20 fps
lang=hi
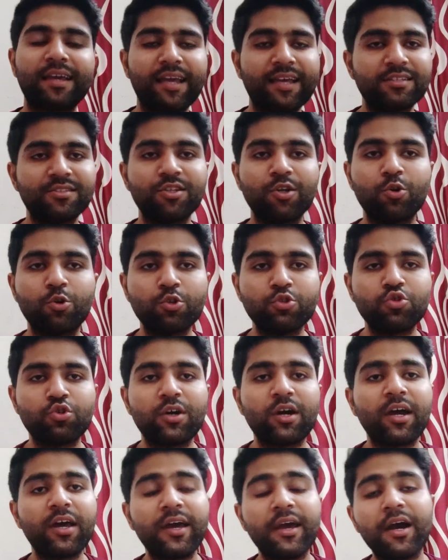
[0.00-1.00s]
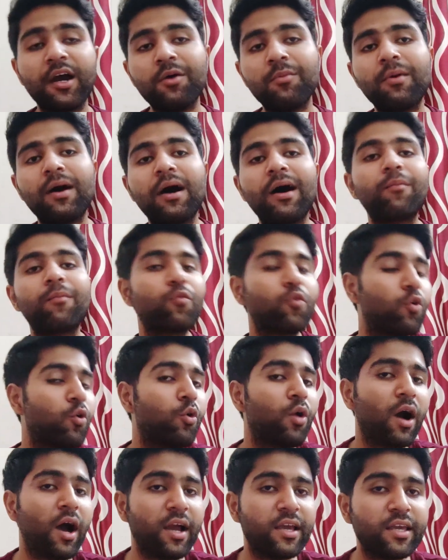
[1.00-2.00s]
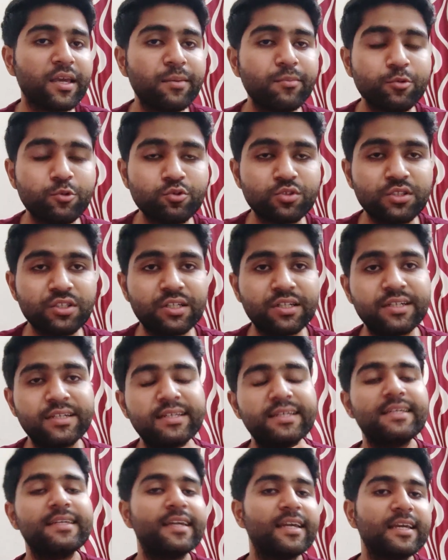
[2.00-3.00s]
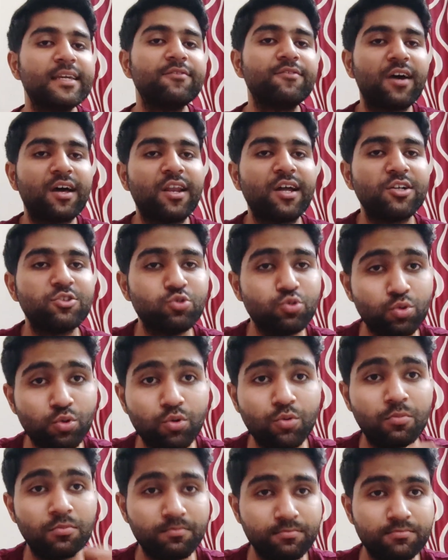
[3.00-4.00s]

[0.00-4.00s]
कैंसिल हो चुका है अब आपको आई सी टी यही वाला जो